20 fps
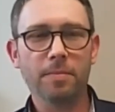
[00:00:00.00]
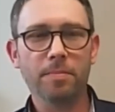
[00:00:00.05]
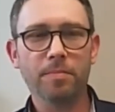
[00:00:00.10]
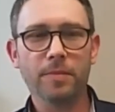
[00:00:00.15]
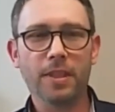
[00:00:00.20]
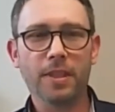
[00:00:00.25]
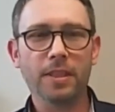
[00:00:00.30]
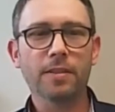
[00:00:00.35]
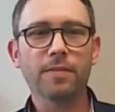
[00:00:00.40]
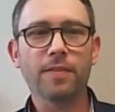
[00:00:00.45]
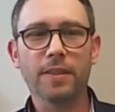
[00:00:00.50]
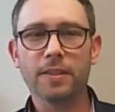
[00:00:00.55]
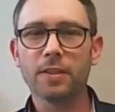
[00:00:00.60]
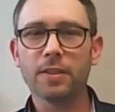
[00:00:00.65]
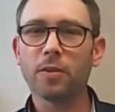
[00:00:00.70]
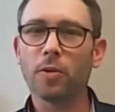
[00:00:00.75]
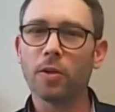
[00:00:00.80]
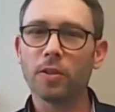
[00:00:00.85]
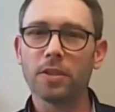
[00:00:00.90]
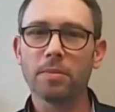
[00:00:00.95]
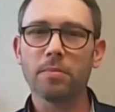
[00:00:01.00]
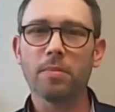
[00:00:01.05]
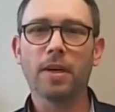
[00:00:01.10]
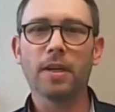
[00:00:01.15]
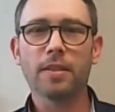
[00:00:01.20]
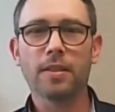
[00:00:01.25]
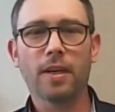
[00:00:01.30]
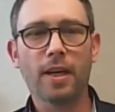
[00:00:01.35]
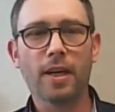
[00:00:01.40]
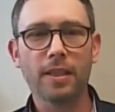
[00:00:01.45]
äh, das, was ich heute
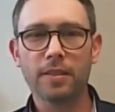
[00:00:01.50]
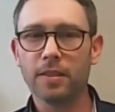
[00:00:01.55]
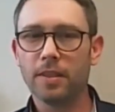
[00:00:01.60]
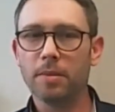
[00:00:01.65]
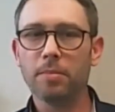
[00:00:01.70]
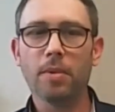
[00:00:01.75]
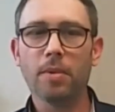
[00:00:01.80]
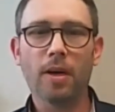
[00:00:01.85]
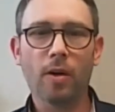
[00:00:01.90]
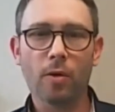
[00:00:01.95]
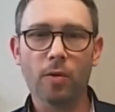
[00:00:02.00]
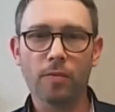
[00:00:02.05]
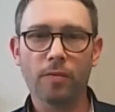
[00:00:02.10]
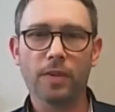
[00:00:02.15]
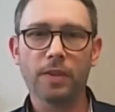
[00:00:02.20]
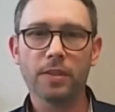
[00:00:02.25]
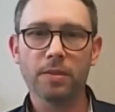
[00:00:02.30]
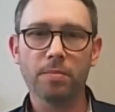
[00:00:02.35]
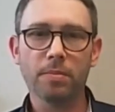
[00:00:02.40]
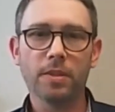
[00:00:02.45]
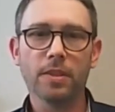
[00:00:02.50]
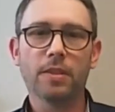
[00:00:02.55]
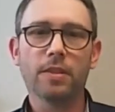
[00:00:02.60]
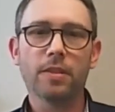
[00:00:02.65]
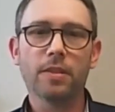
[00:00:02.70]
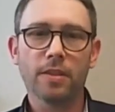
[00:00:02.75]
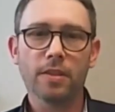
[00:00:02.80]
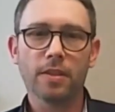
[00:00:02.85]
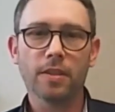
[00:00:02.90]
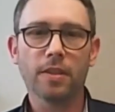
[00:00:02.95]
mache, hat immer auch was mit
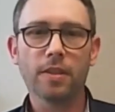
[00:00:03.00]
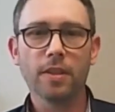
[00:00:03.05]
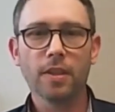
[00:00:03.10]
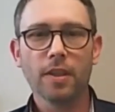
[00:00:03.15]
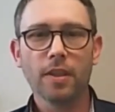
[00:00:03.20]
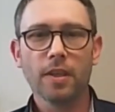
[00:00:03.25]
äh,